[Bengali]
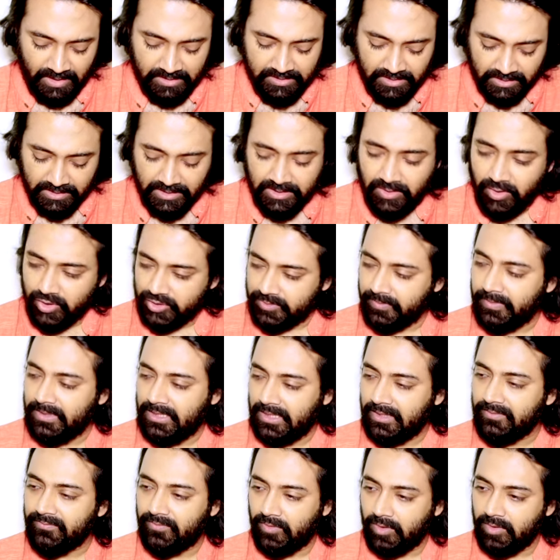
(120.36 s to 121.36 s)
যাদের দশ
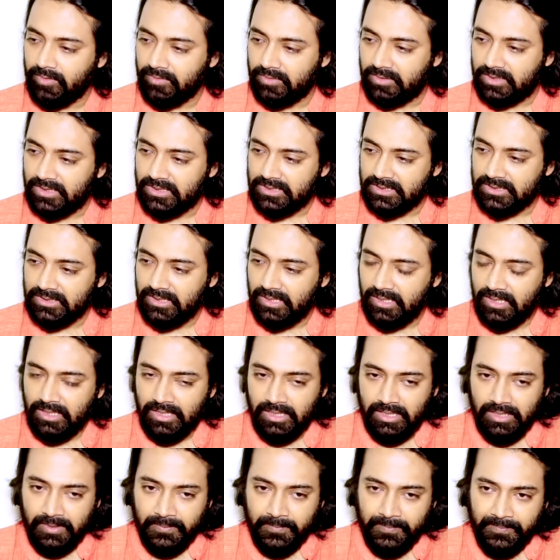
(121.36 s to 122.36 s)
মিলিয়ন ফলোয়ার্স
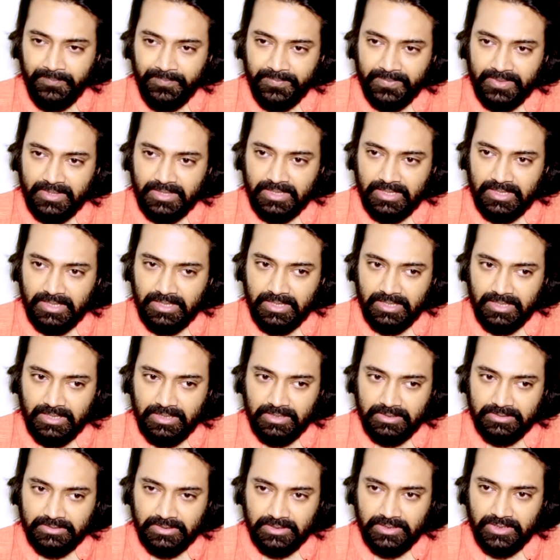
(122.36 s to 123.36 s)

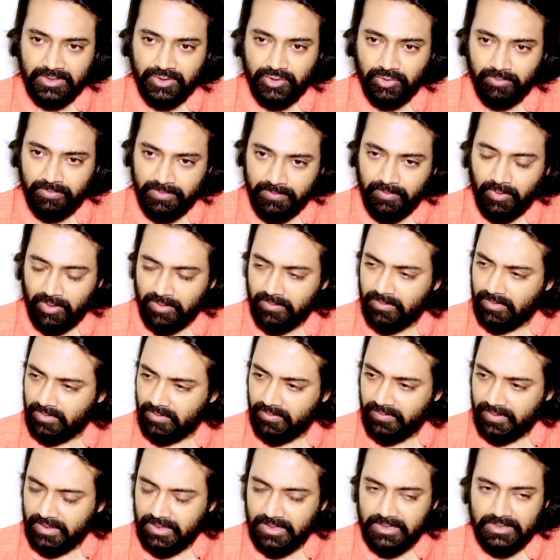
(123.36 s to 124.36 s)
যাদের ছবি বড় বড়
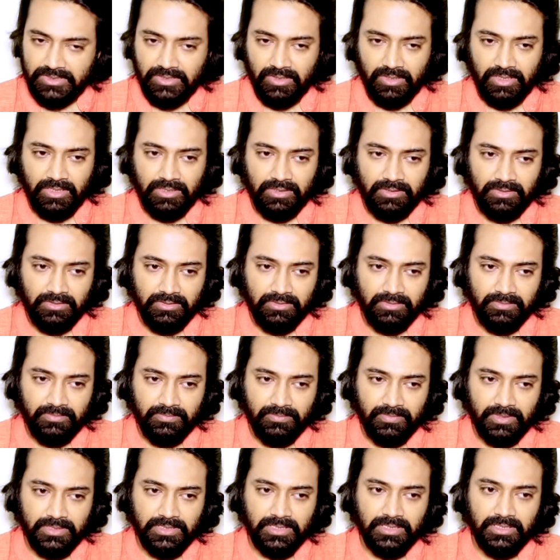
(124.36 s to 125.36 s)
রিলিজ হয়
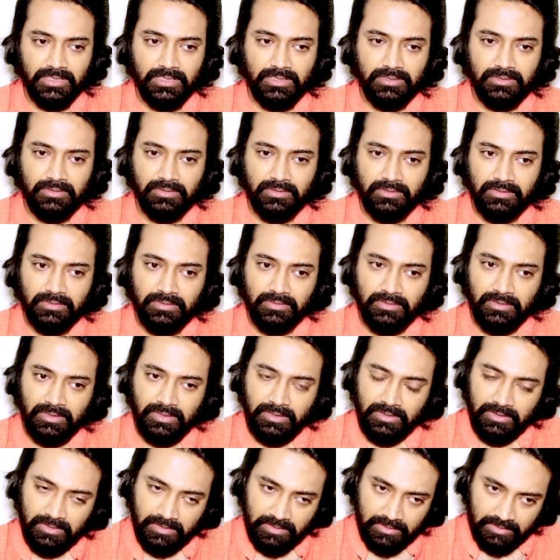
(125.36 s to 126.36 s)
বা যাদের
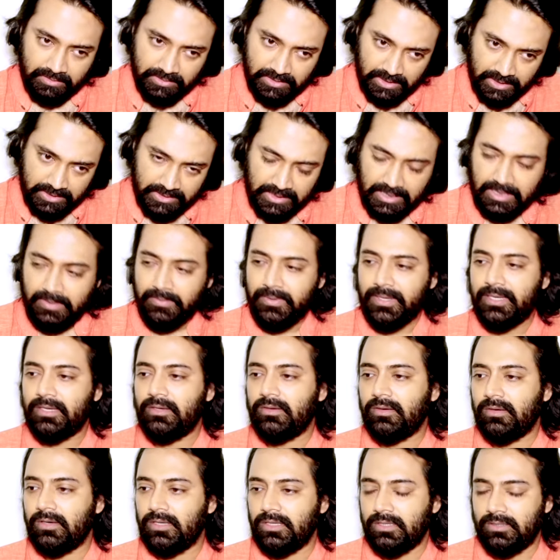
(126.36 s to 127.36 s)
যারা ধারাবাহিক
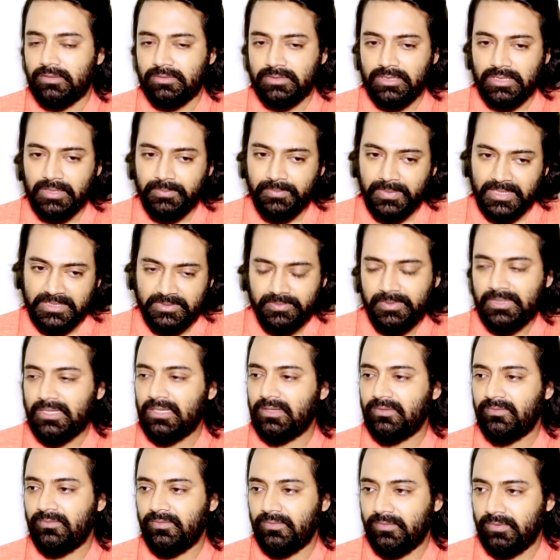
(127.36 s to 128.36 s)
করে যাদের পাঁচ
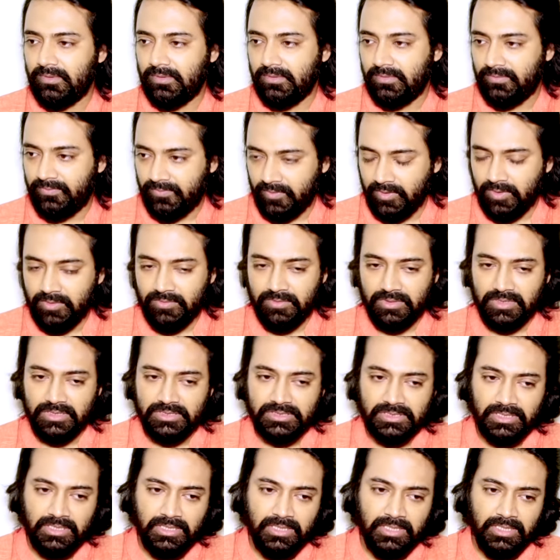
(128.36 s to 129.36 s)
মিলিয়ন
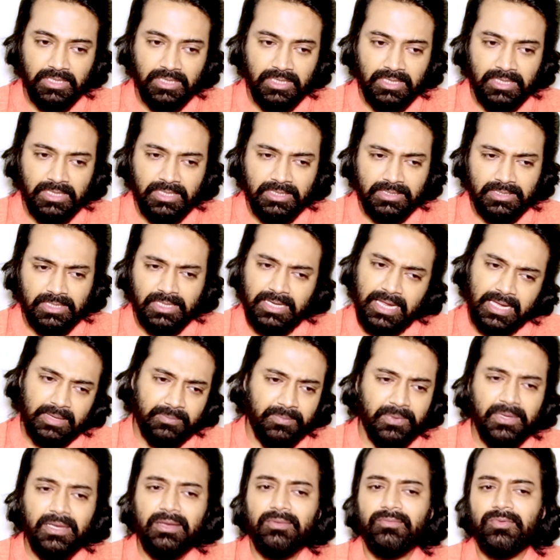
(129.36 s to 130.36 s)
ফলোয়ার্স তার এক
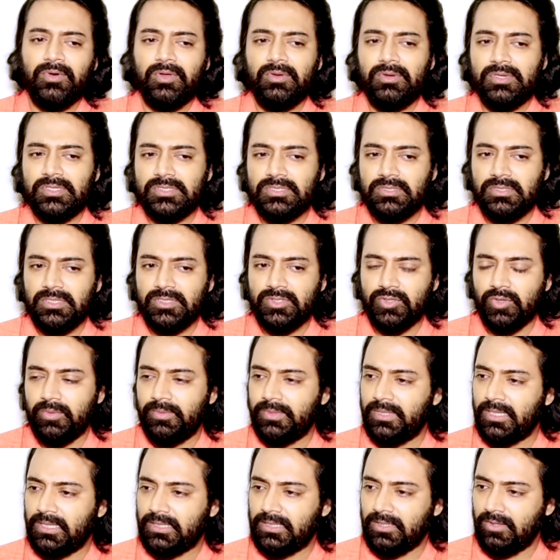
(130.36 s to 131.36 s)
মিলিয়ন ফলোয়ার্স যদি
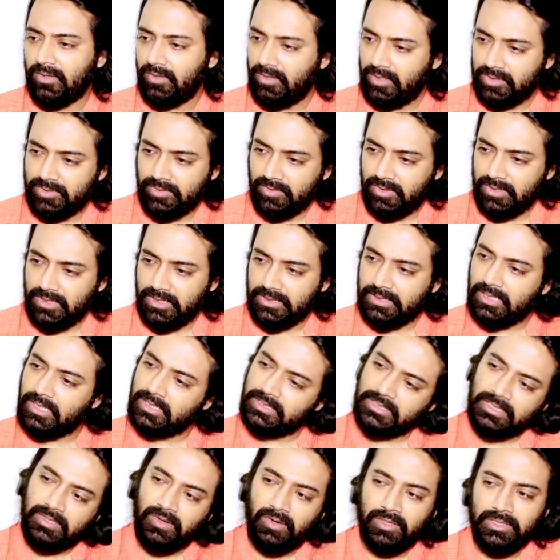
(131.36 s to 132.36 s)
ছবি দেখতে হলে চলে যায়
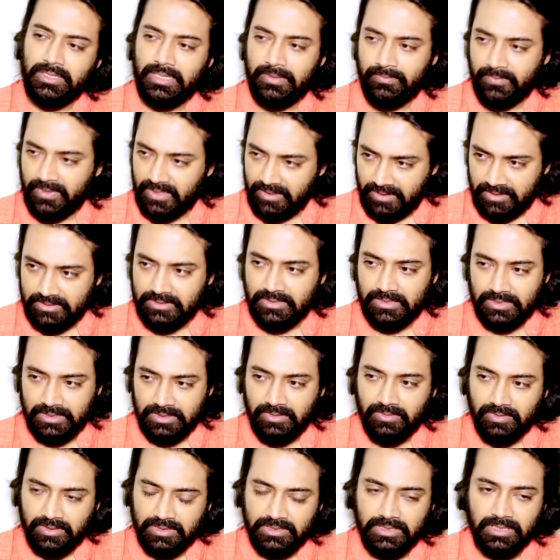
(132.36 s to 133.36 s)
তাহলে সেটা অল টাইম গ্রেটেস্ট
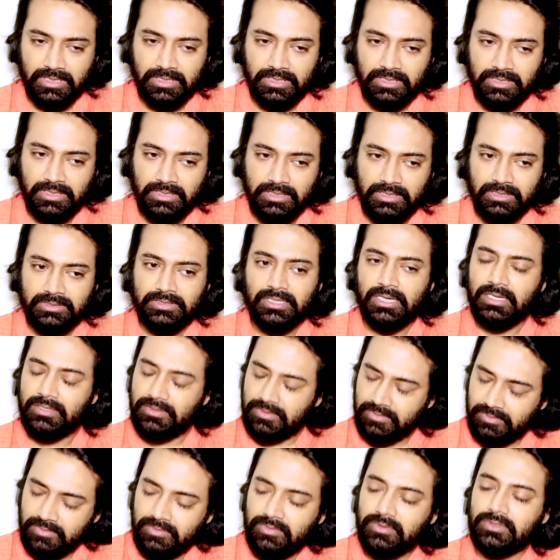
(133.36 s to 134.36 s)
হিট হয়ে যায় তারা
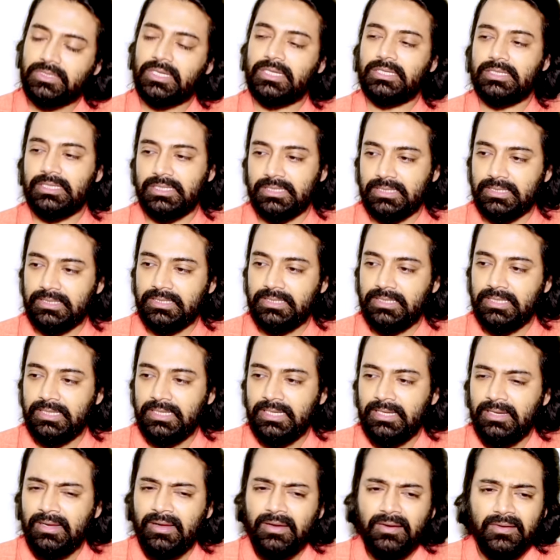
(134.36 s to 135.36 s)
তখন কোথায় থাকে
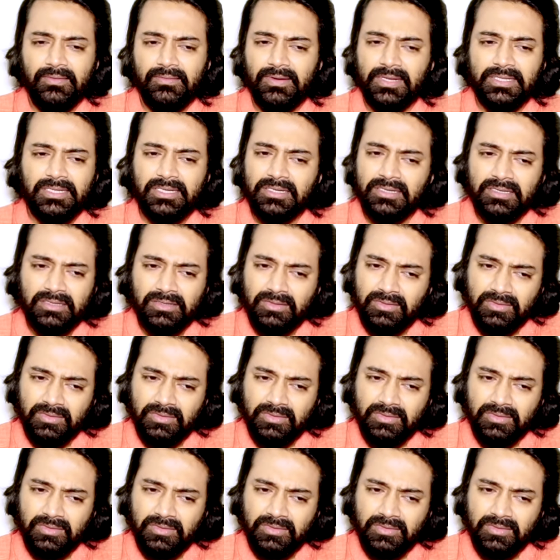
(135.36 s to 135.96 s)
রাদার